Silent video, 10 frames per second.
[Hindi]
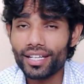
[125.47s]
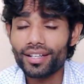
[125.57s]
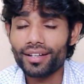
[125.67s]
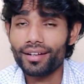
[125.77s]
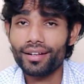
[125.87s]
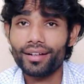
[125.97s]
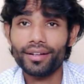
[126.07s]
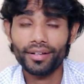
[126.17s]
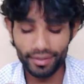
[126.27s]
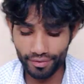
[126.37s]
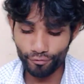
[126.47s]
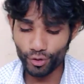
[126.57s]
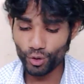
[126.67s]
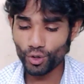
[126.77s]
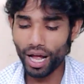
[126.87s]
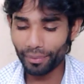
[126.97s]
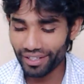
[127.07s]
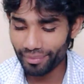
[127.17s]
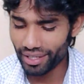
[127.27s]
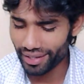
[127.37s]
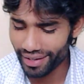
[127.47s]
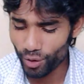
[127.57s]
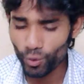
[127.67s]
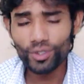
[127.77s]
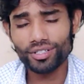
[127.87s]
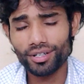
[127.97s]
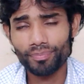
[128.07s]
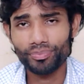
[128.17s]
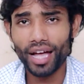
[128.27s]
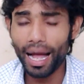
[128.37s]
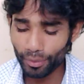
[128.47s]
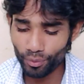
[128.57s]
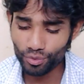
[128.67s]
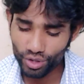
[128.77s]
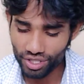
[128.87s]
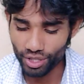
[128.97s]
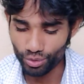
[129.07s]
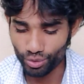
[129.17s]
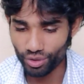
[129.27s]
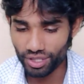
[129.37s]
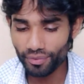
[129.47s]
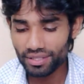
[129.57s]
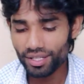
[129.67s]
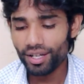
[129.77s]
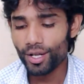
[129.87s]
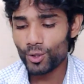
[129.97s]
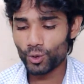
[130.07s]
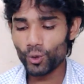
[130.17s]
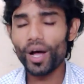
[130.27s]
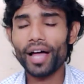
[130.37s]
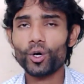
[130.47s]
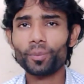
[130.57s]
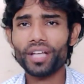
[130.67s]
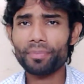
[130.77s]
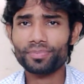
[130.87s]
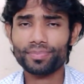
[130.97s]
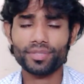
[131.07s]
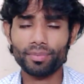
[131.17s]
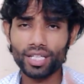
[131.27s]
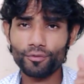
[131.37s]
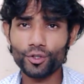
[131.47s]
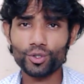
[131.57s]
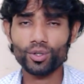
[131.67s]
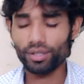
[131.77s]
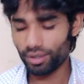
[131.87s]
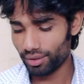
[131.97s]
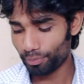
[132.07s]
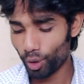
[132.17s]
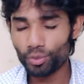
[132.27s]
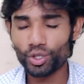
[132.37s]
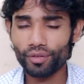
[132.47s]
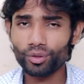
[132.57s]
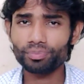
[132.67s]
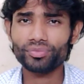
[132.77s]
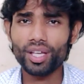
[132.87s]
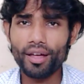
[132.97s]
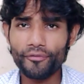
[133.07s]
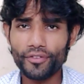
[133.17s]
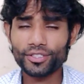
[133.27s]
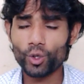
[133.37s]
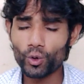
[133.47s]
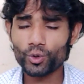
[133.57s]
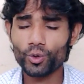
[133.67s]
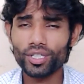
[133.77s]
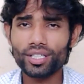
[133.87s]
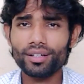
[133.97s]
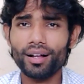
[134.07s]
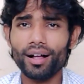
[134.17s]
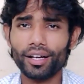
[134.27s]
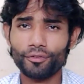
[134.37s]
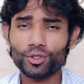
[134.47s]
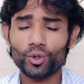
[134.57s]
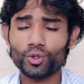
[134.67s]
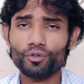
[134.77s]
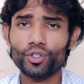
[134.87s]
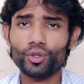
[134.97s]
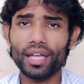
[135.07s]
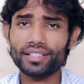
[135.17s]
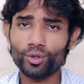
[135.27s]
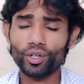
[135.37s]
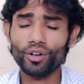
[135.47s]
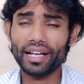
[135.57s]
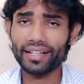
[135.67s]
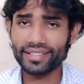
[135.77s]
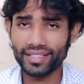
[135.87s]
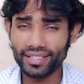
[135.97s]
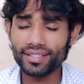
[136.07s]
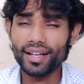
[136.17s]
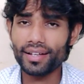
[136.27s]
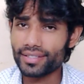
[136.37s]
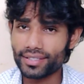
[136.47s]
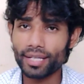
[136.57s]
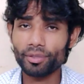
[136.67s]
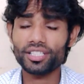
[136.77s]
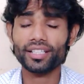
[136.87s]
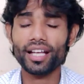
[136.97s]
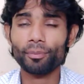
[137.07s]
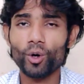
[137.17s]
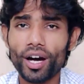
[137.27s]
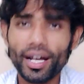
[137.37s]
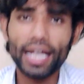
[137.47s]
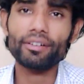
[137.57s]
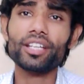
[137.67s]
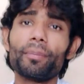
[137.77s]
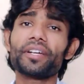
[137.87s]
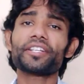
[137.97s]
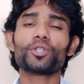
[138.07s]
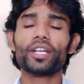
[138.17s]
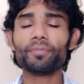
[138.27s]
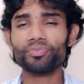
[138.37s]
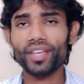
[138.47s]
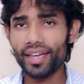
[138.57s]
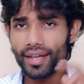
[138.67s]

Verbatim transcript: ये वीडियो जो आपके लिए मैं लेकर आया हूँ आपकी प्रॉब्लम जो ठीक हो चुकी है ठीक है सो आई होप कि आप सभी की वीडियो जो प्रॉब्लम जो है वो फिक्स हो चुकी होगी अगर फिक्स हो चुकी है वीडियो को लाइक जरूर करो लाइक करने के साथ साथ सब्सक्राइब करिए ताकि आपको हर आने वाली अपडेट जो है